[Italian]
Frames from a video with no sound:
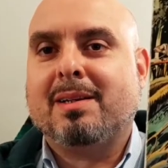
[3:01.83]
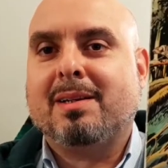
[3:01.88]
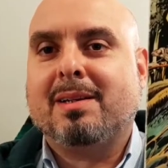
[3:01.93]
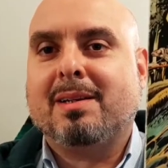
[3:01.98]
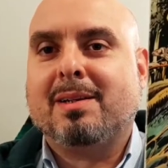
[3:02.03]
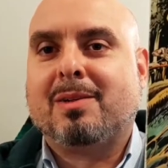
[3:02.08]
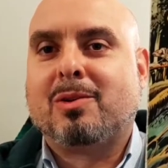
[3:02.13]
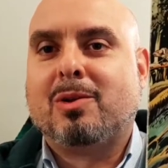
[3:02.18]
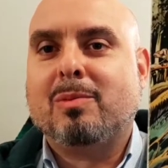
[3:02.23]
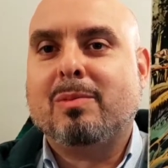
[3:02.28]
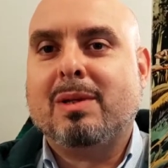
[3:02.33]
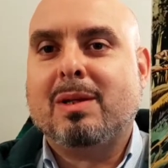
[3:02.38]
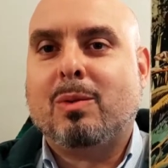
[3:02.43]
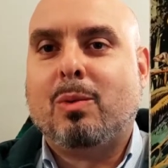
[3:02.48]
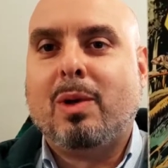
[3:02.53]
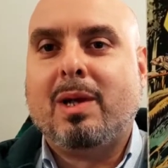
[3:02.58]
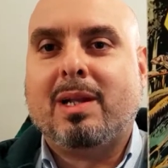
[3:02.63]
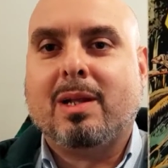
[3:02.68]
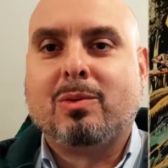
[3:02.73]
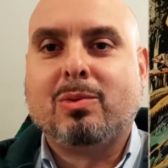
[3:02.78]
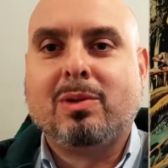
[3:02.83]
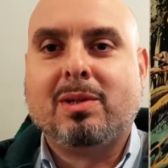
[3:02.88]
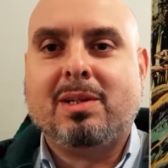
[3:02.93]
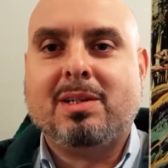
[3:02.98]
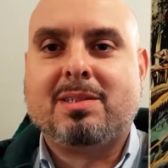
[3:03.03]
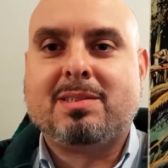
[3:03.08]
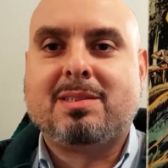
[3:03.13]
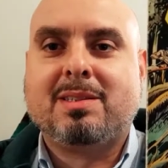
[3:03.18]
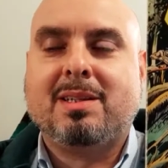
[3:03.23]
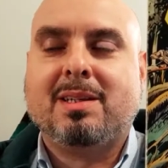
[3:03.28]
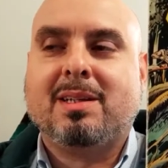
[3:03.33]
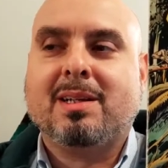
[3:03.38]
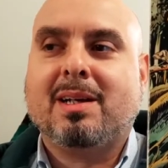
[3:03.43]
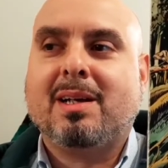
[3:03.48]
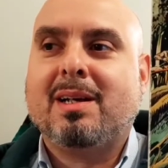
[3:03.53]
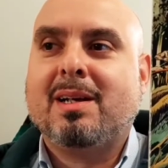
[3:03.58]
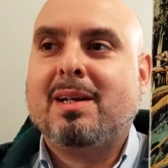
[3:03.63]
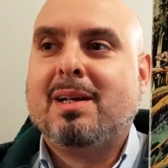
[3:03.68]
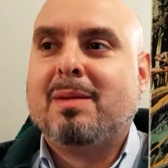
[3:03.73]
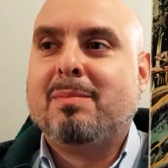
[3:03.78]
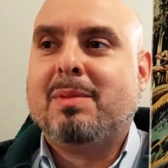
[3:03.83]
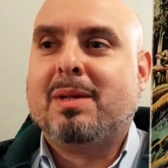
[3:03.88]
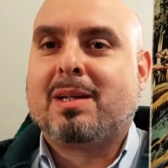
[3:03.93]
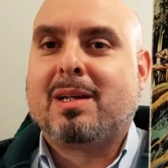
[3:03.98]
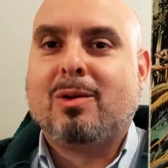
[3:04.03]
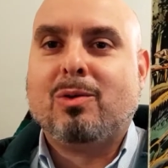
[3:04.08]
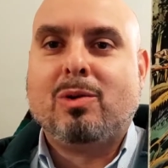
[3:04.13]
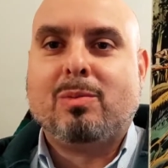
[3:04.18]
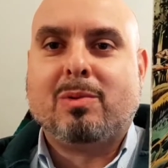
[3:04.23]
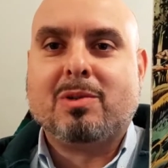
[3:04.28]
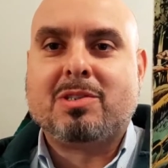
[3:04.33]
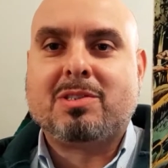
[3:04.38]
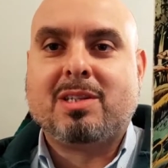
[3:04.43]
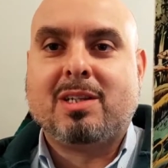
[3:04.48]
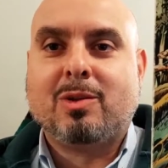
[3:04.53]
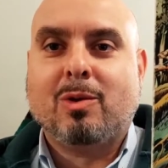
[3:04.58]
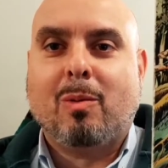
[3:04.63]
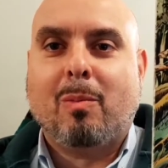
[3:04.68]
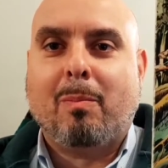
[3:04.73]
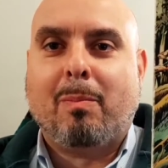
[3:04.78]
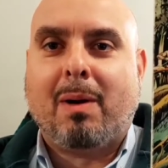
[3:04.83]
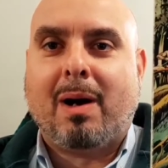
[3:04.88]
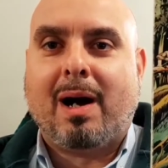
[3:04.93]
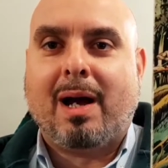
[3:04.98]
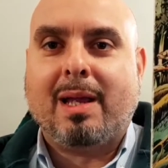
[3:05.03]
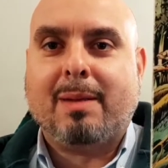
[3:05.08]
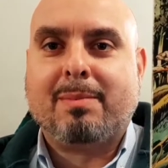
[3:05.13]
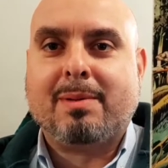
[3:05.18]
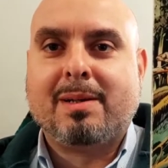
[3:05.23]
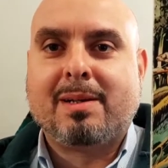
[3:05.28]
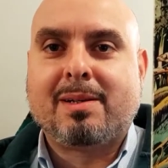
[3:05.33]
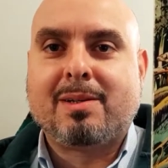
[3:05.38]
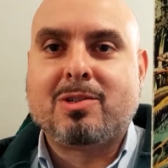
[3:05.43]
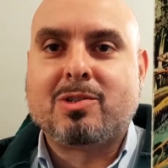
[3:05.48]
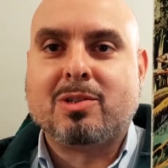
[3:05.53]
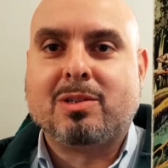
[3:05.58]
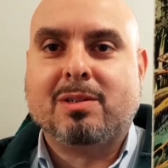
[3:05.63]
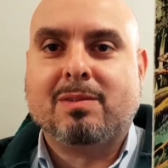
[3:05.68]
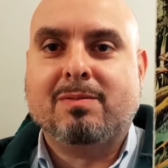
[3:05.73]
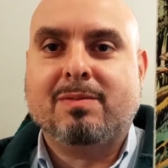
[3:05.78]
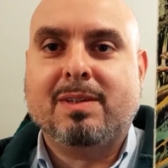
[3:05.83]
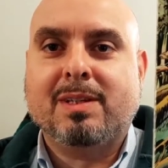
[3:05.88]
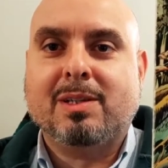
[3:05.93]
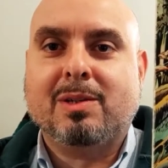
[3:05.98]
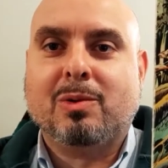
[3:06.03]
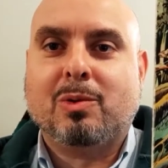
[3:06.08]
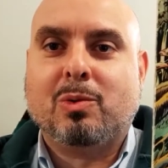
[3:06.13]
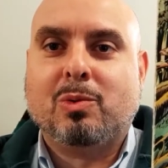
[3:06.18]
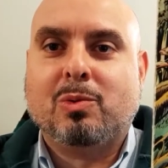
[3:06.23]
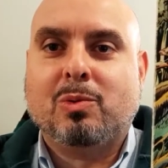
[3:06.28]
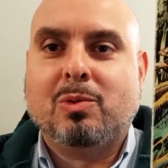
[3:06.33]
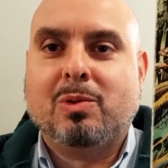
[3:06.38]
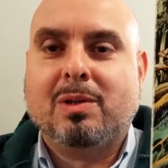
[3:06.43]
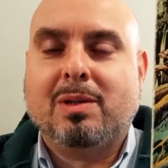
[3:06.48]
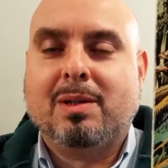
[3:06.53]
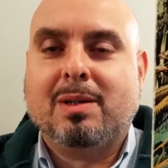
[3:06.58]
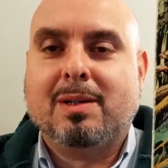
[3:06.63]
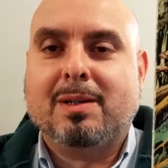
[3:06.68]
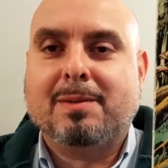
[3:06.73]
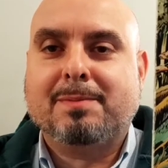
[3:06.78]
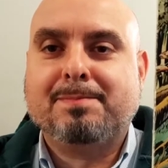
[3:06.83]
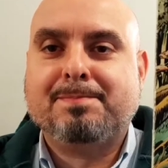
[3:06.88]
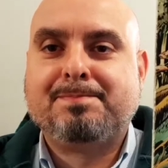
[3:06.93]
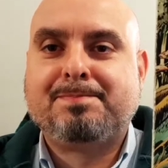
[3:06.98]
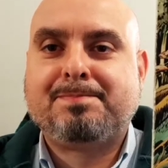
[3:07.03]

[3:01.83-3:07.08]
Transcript: eh, come guida turistica perché lui possiede un Piper, cioè ovvero un,